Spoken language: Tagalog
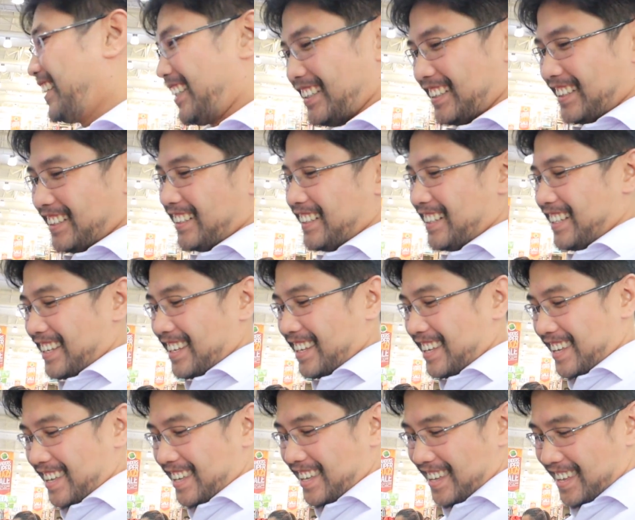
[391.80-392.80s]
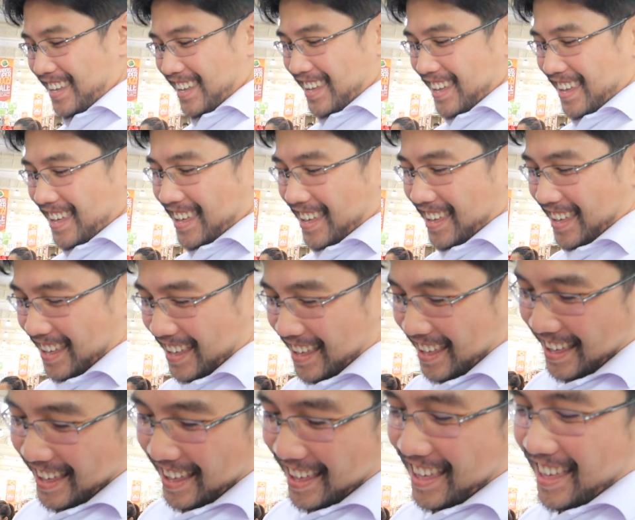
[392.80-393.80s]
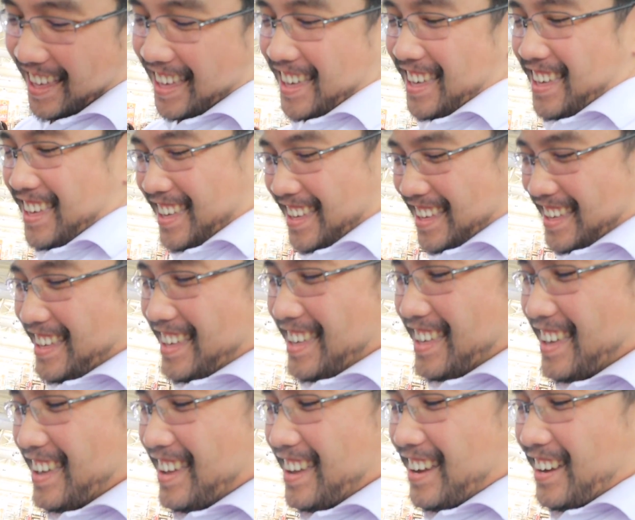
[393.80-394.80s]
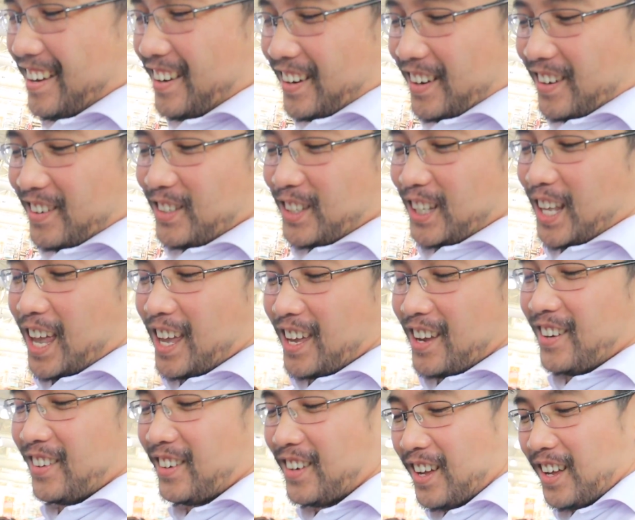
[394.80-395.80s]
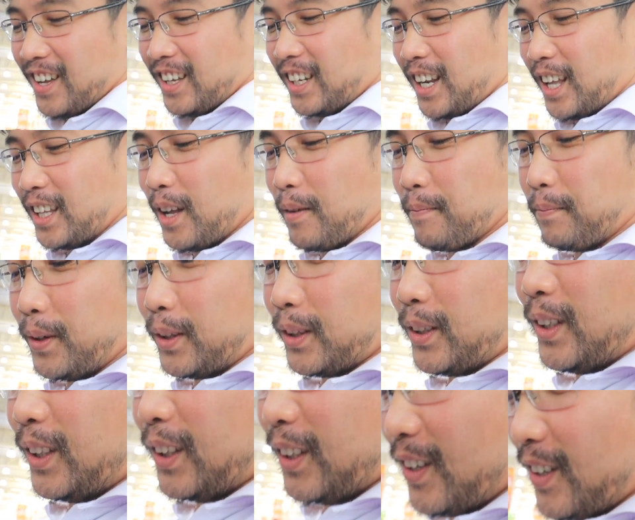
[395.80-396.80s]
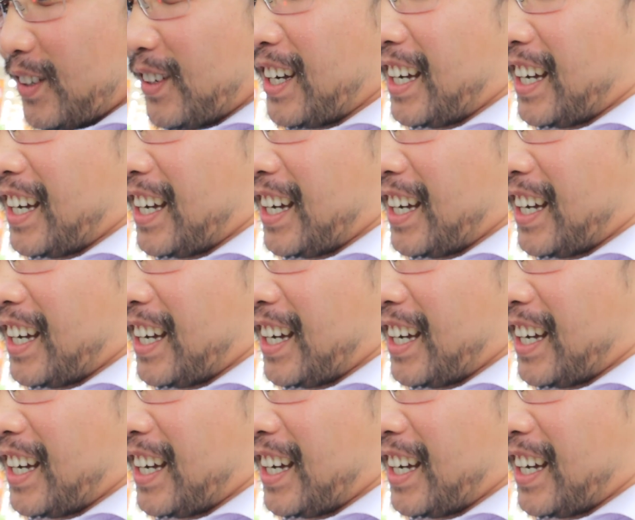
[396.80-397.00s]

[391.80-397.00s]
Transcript: Uy! Ang daya, patake! Eh? Nadangkot ko to.